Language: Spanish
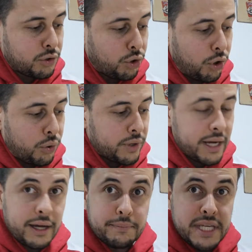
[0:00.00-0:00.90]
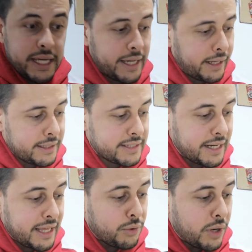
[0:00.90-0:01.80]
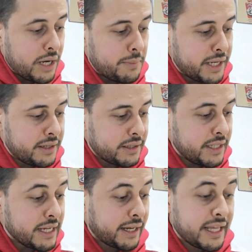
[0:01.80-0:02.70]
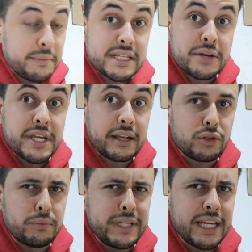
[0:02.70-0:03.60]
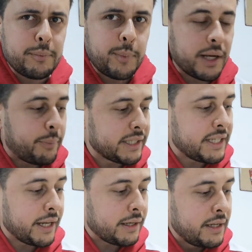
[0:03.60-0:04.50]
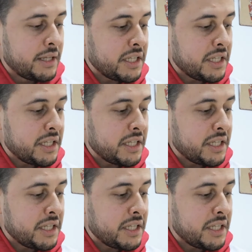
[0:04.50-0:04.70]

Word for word: cobra Mier, se la devuelven y ya queda más abierto Mier para patear.